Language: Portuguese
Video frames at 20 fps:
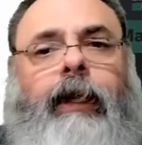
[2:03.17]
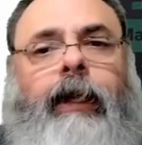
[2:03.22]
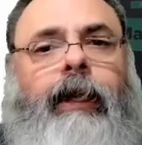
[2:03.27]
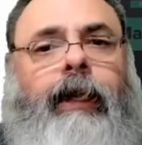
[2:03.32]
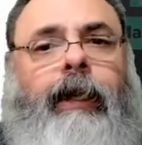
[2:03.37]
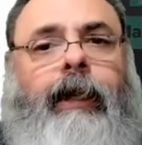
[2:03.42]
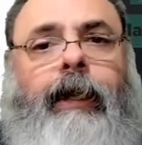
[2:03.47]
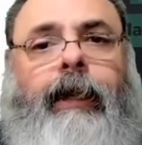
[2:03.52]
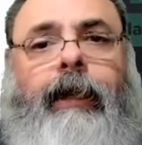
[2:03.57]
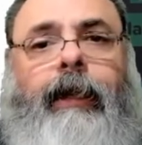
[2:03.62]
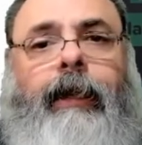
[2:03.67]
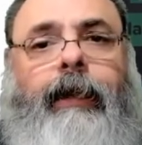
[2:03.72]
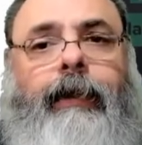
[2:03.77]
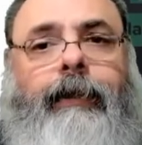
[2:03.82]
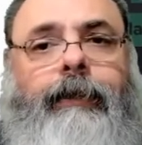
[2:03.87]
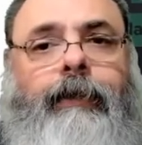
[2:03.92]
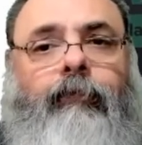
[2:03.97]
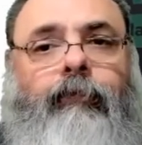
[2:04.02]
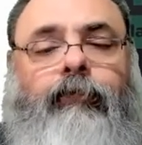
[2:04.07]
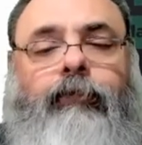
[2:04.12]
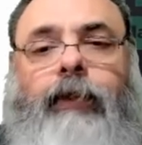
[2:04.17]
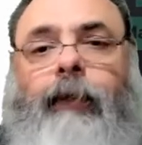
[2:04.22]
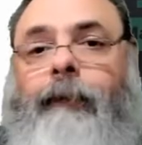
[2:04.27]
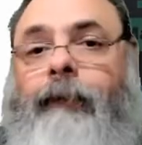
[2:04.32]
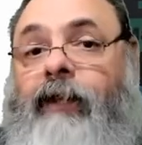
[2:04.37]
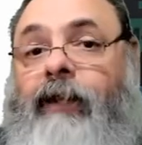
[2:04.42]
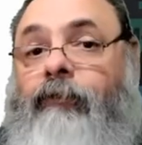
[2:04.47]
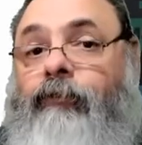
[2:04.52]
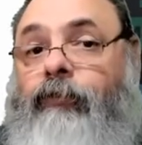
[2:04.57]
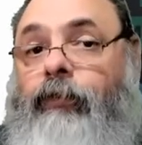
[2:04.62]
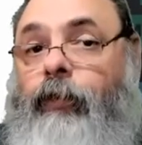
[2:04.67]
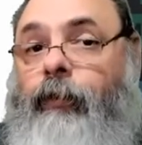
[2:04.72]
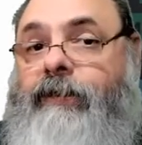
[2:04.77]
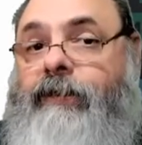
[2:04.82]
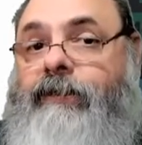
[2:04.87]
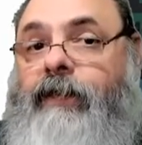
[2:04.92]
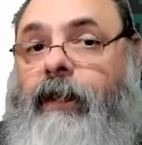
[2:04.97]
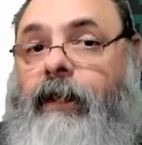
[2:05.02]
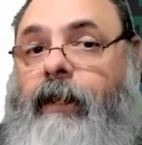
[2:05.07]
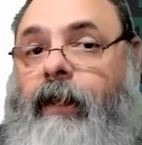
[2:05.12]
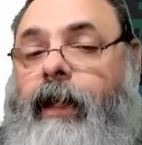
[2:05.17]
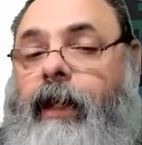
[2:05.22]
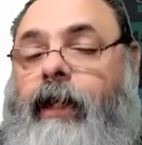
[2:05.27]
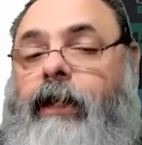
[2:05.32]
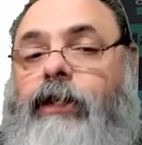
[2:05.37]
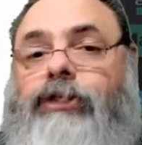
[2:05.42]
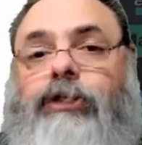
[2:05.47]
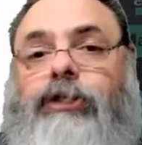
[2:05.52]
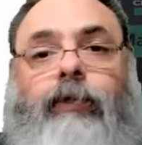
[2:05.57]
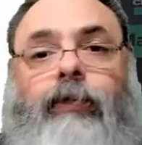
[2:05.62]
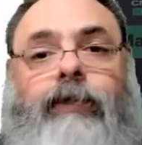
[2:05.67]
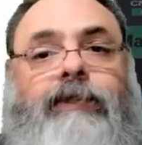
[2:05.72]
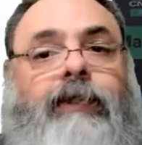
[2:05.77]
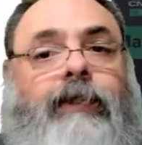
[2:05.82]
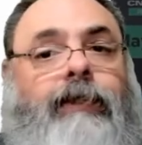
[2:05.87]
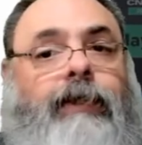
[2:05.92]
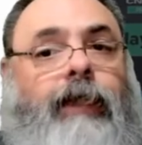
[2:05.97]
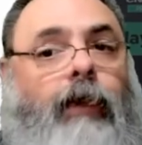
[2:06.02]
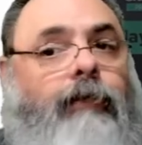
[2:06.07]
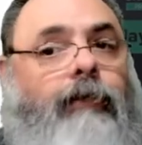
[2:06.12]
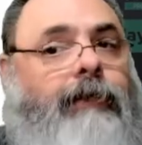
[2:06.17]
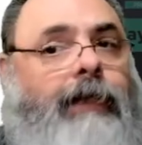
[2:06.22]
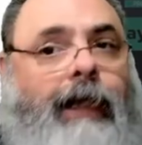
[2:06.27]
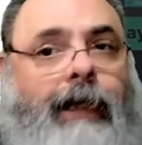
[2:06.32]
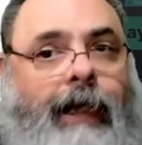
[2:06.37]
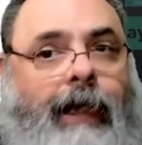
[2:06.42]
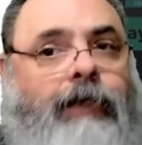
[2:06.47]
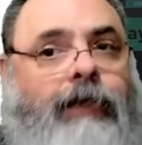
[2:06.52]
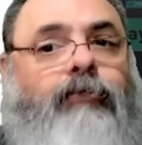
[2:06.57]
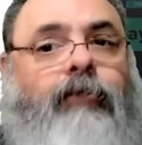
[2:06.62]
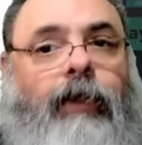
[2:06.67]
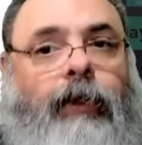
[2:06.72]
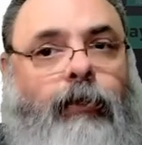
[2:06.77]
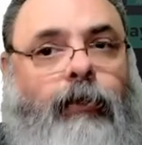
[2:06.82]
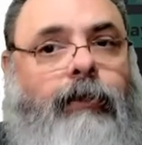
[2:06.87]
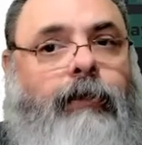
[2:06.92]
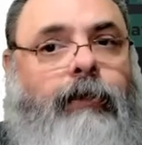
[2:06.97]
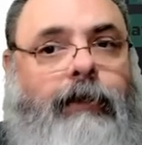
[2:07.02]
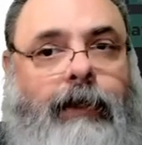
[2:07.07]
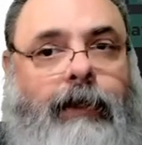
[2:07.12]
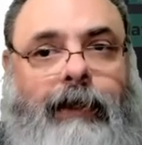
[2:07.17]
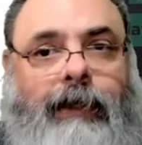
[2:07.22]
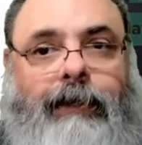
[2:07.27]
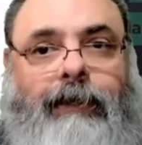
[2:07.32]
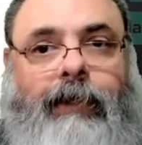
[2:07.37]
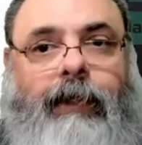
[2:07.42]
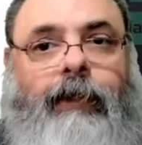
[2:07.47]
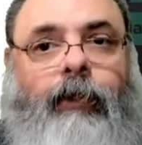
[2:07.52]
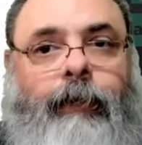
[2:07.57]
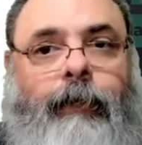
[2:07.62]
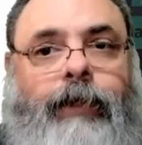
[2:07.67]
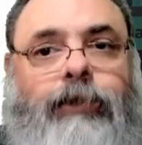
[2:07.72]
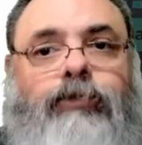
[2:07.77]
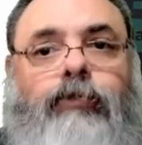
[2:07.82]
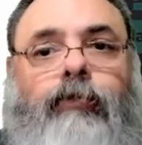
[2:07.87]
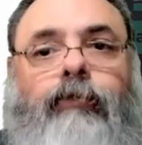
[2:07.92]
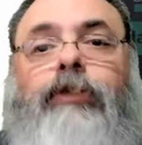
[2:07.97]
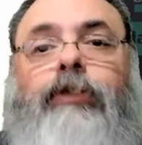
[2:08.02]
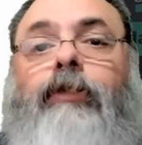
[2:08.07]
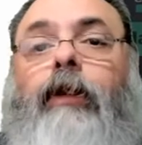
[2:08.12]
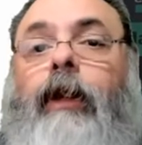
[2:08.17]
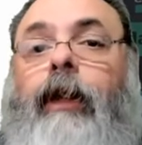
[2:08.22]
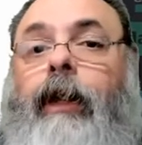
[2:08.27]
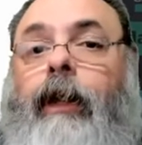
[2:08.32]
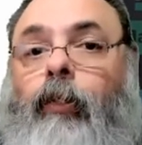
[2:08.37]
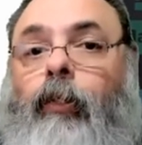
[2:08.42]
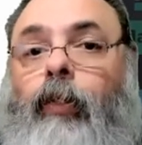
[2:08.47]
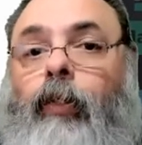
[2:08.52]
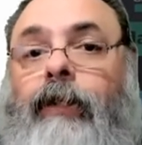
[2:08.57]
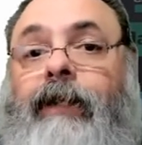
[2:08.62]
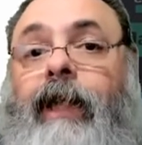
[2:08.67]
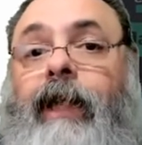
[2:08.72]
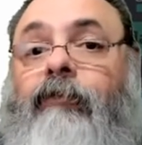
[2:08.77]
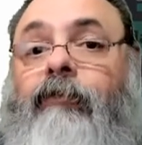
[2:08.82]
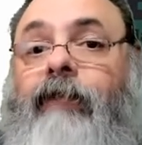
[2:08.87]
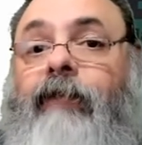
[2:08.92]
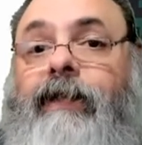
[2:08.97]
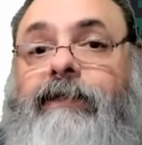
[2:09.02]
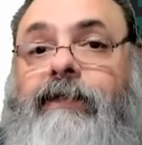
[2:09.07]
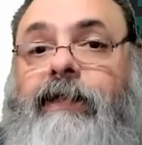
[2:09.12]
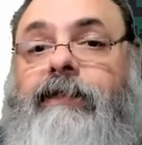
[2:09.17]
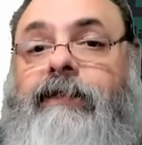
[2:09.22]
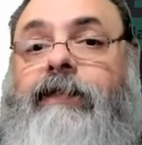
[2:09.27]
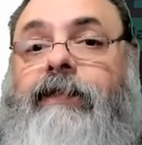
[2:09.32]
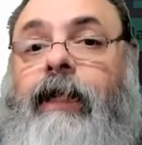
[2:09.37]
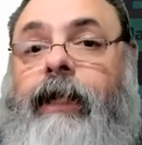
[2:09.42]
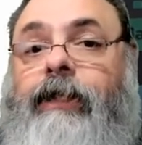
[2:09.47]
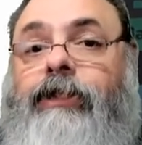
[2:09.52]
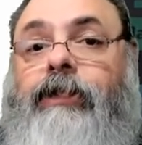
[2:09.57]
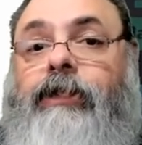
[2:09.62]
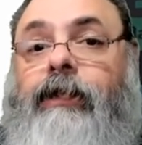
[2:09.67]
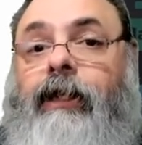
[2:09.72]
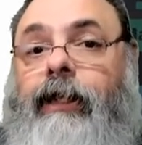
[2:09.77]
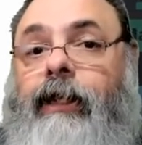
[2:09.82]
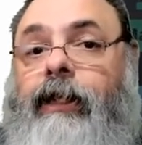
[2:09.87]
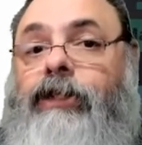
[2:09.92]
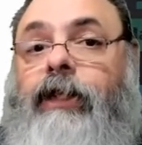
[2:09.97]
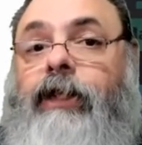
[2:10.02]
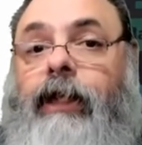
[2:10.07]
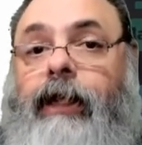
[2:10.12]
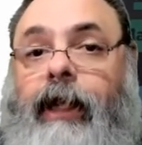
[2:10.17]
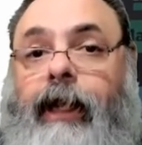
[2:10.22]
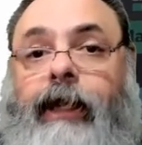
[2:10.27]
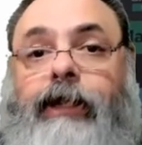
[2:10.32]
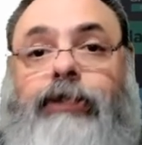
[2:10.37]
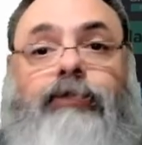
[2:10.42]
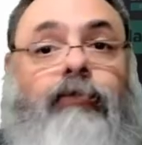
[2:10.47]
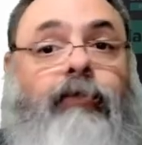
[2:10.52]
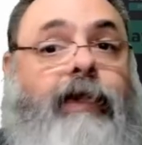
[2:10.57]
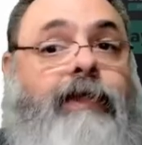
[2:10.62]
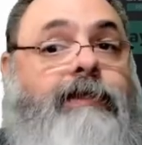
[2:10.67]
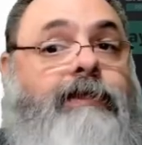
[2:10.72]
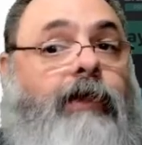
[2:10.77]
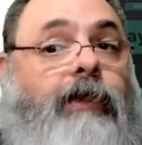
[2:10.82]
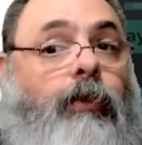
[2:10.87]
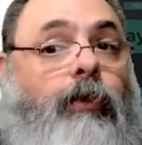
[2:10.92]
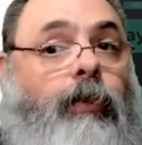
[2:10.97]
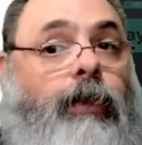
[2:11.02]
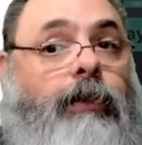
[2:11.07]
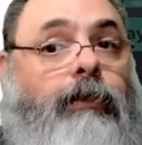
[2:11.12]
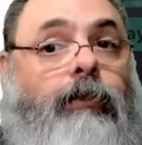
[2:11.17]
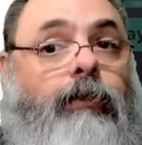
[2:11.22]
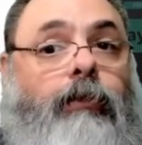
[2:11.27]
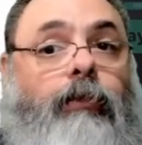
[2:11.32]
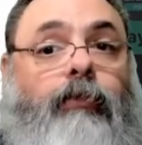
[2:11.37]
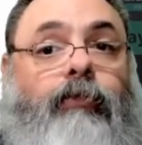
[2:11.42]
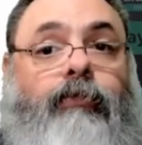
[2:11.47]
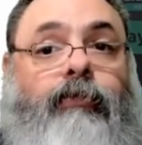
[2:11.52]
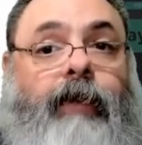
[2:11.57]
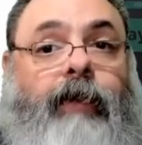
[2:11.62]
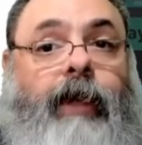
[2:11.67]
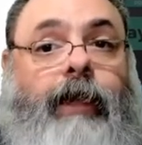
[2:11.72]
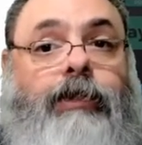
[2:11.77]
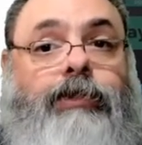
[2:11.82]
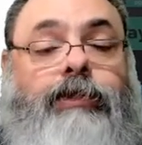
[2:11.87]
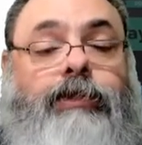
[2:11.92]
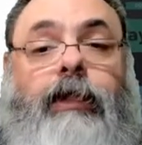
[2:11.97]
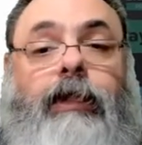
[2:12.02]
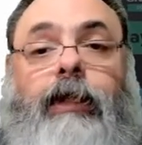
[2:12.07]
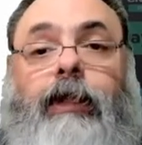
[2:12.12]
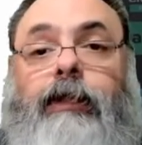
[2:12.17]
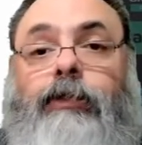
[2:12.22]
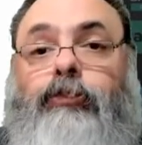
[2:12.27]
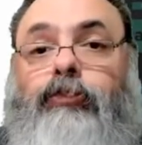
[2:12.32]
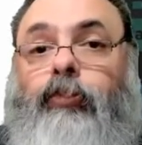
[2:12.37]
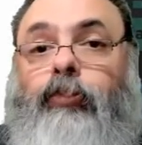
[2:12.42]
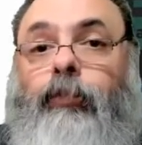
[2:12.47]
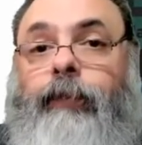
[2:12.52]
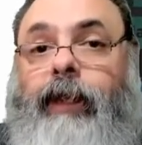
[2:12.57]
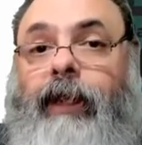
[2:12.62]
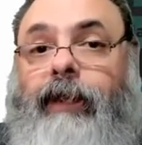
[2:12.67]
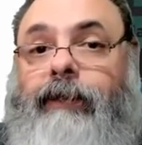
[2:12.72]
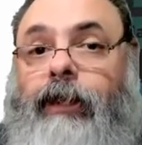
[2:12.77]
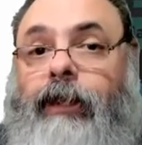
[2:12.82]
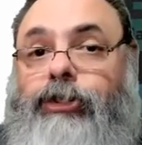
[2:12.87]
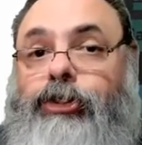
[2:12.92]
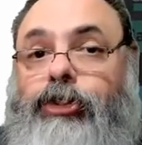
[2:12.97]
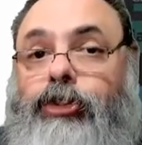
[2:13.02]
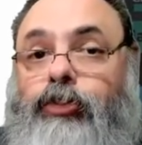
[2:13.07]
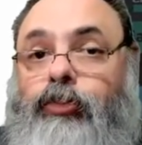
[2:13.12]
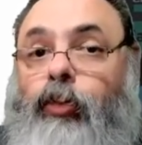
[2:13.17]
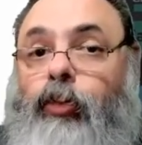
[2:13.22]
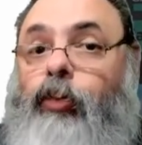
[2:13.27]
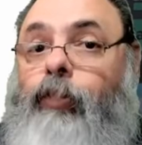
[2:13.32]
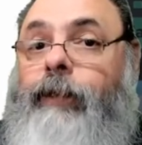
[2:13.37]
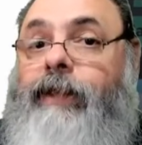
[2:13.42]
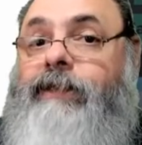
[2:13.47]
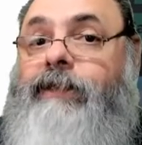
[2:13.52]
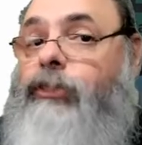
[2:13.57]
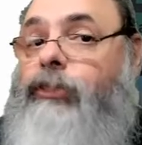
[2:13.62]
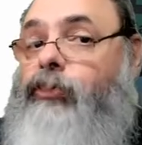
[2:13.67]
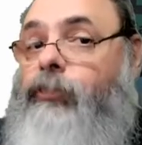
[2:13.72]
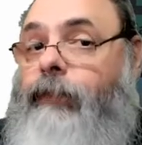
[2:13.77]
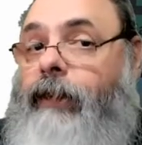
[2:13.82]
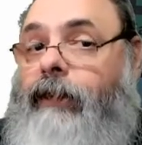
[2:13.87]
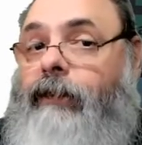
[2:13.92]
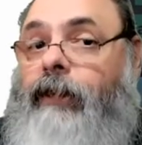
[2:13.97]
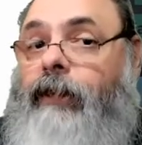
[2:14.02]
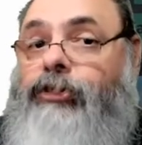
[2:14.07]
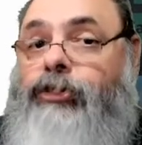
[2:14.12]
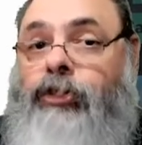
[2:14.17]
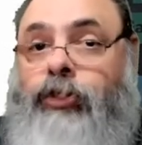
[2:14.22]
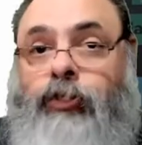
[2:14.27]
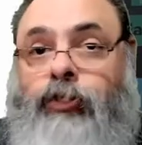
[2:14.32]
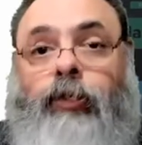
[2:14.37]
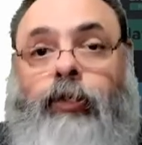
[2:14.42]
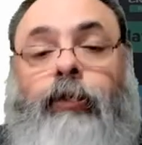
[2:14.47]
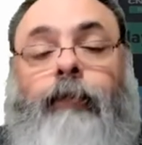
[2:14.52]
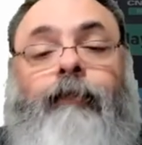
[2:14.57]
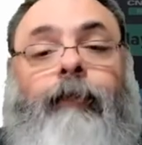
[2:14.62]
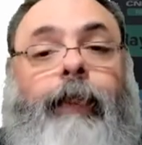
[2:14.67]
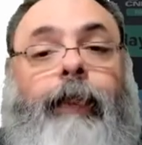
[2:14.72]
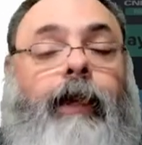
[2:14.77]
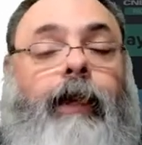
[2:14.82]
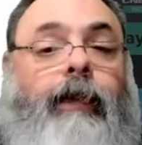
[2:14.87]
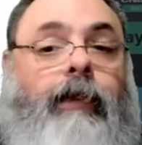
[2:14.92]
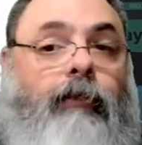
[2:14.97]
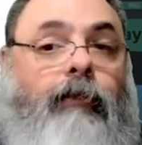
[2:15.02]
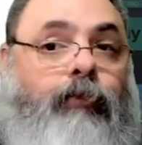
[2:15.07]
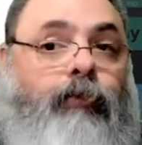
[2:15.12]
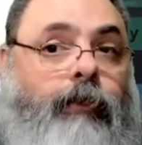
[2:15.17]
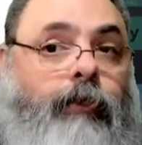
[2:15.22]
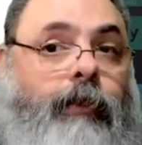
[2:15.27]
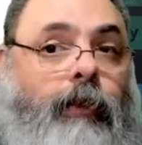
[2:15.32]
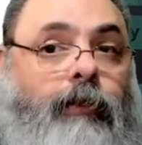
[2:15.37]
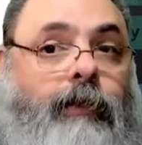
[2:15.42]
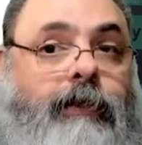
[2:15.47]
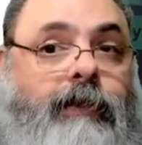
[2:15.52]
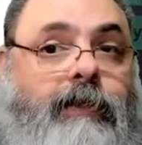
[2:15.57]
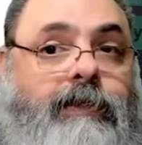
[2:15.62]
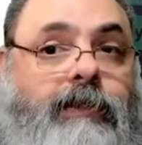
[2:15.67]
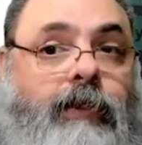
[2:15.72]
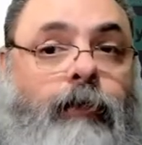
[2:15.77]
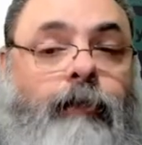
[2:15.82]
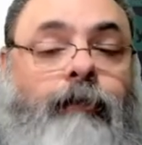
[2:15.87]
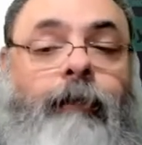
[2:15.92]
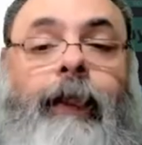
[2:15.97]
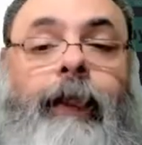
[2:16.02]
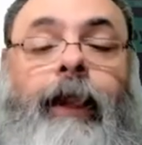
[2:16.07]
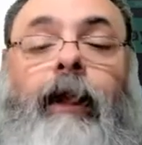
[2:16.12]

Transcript: é, é, que, que previu esse crash, coisa e tal, tá lá, ele falou literalmente no vídeo. Quando é que vai ser esse grande, grande crash? Vai ser quando o Fed subir a taxa de juro, começar a subir a taxa de juro. E foi o que aconteceu.